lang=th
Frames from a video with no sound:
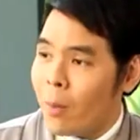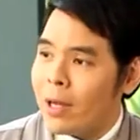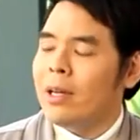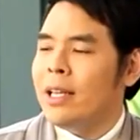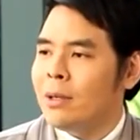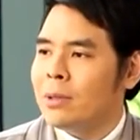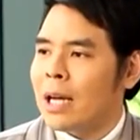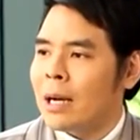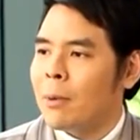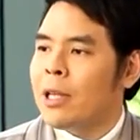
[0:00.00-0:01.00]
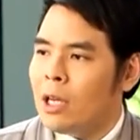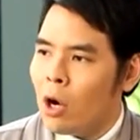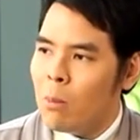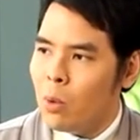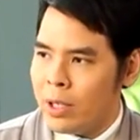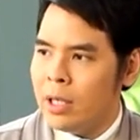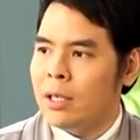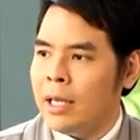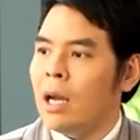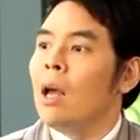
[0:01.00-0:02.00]
บอกไว้ก็ดีคุณทักเพราะยิ่งข้อมูลเย
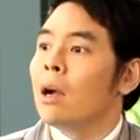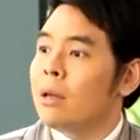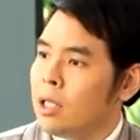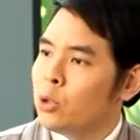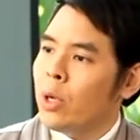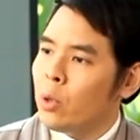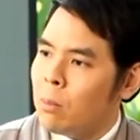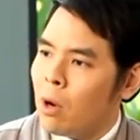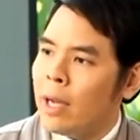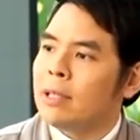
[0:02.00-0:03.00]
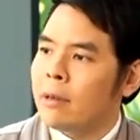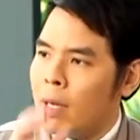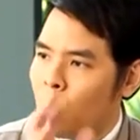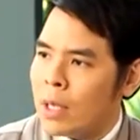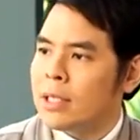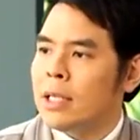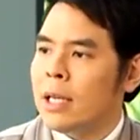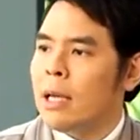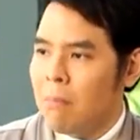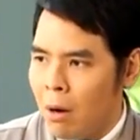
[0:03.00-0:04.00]
อะเนี่ยก็ยิ่งช่วยคุณหมอให้เตรียมวัคซีน
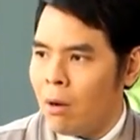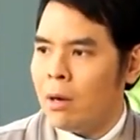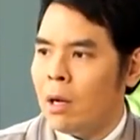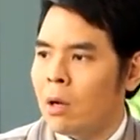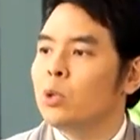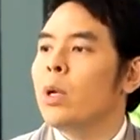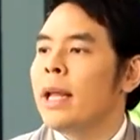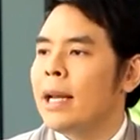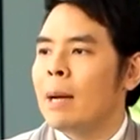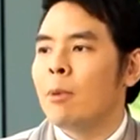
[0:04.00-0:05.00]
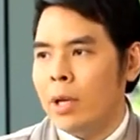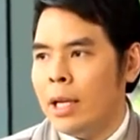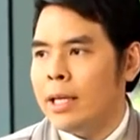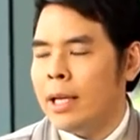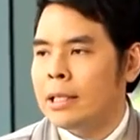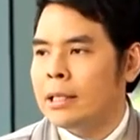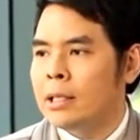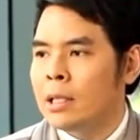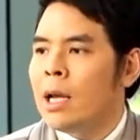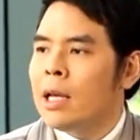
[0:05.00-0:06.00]
ได้เหมาะแล้วก็ช่วยแนะนำเราได้ละเอียด
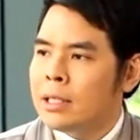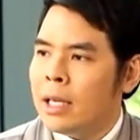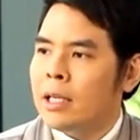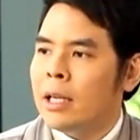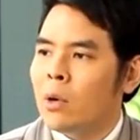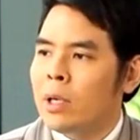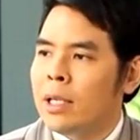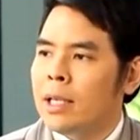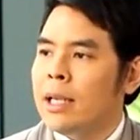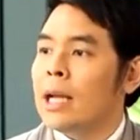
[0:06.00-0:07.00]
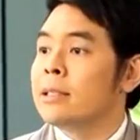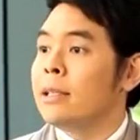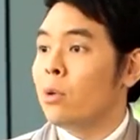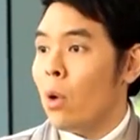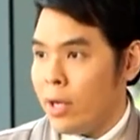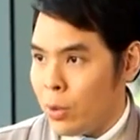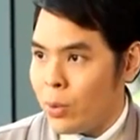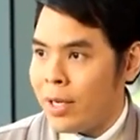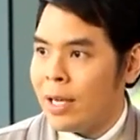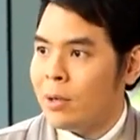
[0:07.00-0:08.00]
ขึ้น เช่น ในคนที่กินยาสเตียรอยอ
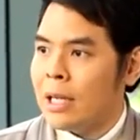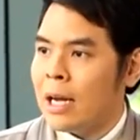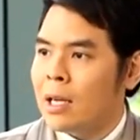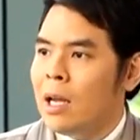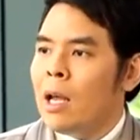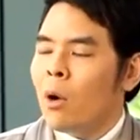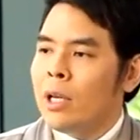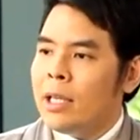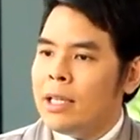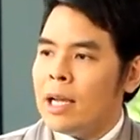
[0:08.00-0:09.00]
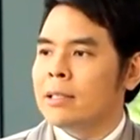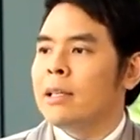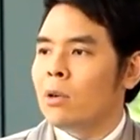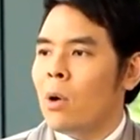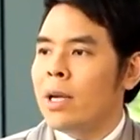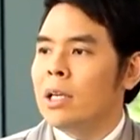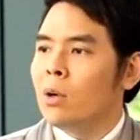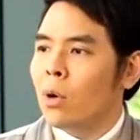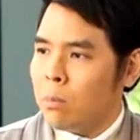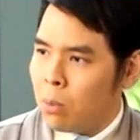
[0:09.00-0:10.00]
ยู่อย่างเงี้ยคุณทักคนที่กินยาสเตียรอยหรื
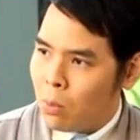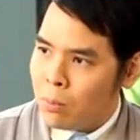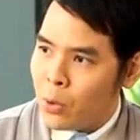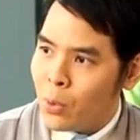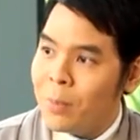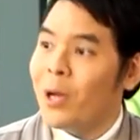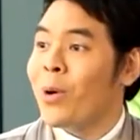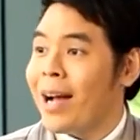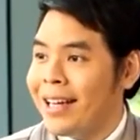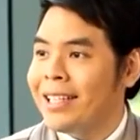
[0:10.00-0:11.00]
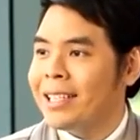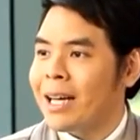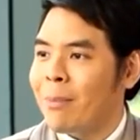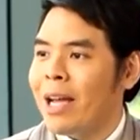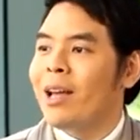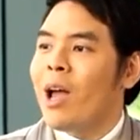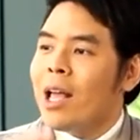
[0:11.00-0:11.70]
อกดภูมิอยู่ มีโอกาสที่จะทำให้